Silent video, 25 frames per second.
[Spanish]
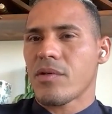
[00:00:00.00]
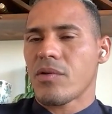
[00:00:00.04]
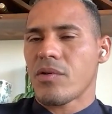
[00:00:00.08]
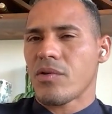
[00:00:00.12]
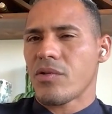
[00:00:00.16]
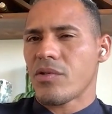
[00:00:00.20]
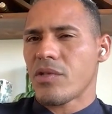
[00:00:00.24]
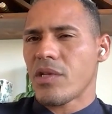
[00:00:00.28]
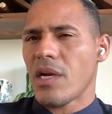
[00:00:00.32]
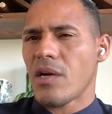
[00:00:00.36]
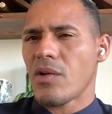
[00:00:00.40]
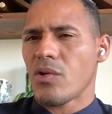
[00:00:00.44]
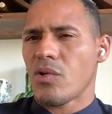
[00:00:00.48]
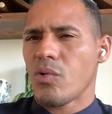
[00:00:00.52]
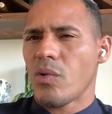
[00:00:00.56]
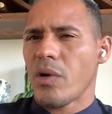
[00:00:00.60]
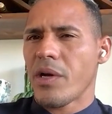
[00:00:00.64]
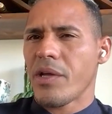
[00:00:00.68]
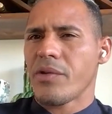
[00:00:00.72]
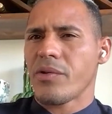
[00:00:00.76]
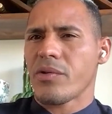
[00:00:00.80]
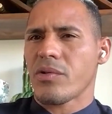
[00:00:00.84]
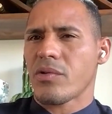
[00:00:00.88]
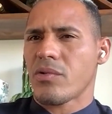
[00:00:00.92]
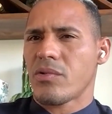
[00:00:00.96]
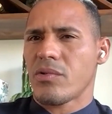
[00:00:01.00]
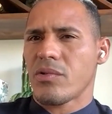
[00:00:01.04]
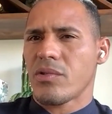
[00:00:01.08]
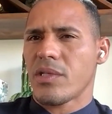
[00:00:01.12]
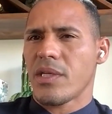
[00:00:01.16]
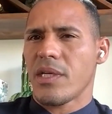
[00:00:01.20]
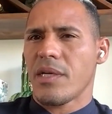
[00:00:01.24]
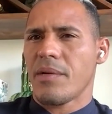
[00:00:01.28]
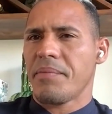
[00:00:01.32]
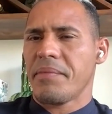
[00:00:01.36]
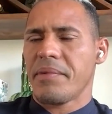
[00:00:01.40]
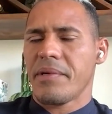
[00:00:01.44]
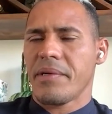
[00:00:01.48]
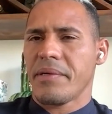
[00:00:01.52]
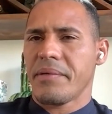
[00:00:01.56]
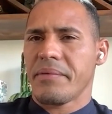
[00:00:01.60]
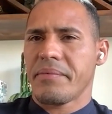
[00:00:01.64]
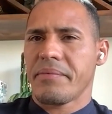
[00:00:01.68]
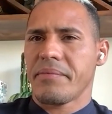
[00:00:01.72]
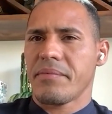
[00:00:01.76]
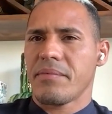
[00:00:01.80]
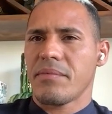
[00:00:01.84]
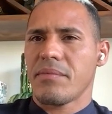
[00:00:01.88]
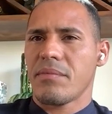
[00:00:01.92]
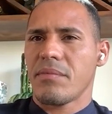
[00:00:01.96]
Conocí a los dueños, conocí,
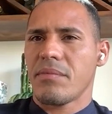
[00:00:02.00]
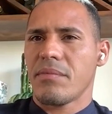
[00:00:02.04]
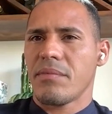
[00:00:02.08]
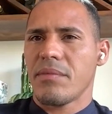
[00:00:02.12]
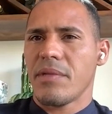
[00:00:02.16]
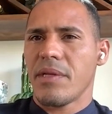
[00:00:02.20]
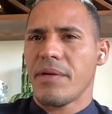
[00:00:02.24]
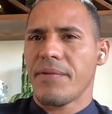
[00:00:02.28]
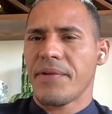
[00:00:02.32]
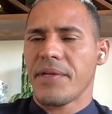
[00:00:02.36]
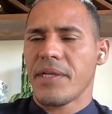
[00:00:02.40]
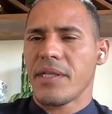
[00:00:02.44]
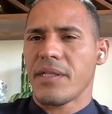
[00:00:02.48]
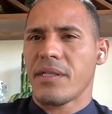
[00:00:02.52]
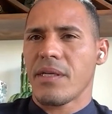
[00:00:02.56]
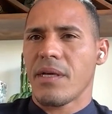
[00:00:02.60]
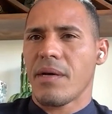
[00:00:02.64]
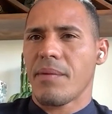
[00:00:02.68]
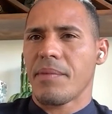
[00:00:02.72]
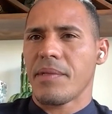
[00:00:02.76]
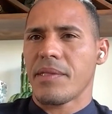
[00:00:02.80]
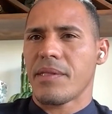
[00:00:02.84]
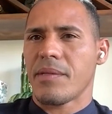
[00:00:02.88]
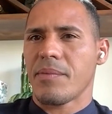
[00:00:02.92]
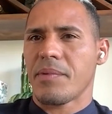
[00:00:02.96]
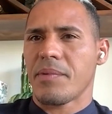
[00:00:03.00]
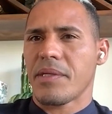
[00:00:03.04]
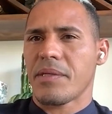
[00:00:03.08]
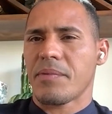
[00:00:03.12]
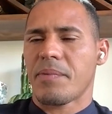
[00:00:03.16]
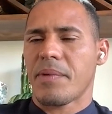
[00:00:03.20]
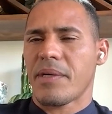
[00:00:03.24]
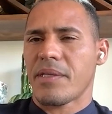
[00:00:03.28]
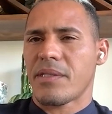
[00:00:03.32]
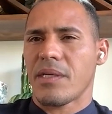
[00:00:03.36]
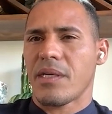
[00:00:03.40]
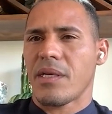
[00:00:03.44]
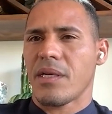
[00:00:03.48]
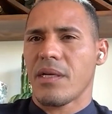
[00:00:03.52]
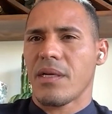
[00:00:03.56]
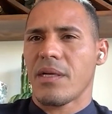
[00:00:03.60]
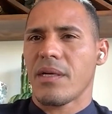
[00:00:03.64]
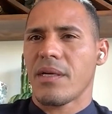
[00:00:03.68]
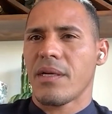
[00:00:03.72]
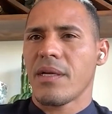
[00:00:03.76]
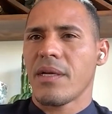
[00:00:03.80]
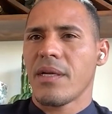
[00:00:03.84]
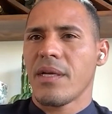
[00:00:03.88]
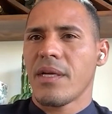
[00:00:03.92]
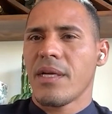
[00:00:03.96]
definitivamente pues
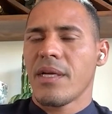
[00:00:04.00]
pasé